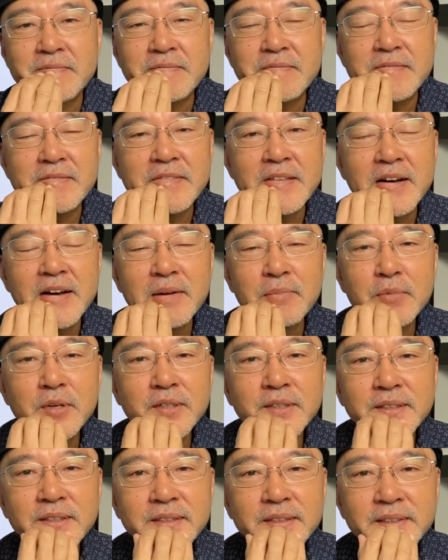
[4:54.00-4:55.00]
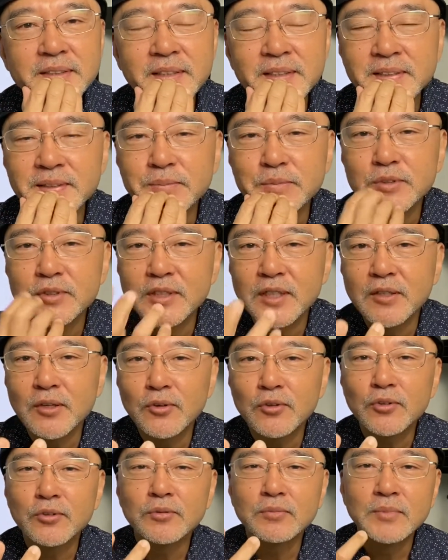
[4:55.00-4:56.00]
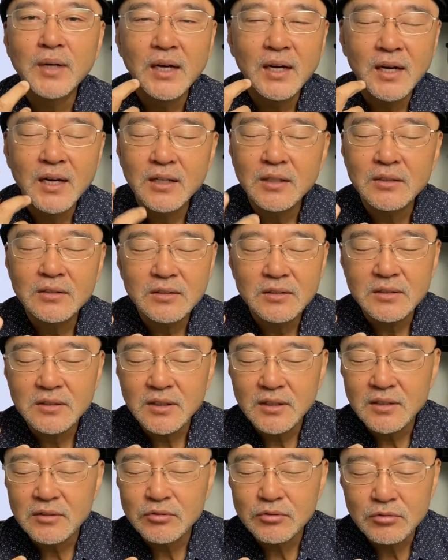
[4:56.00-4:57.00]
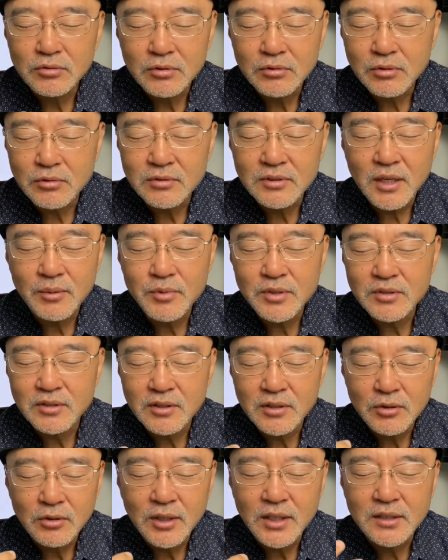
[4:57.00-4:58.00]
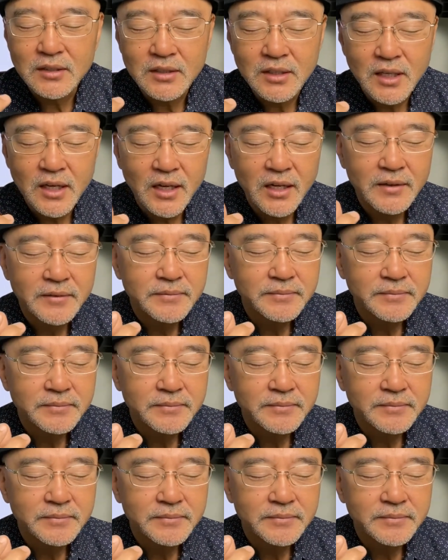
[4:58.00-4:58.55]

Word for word: 근데 한 번은 어떤 문제를 넣고 막 진짜 죽을 똥 싸면서 기도하는데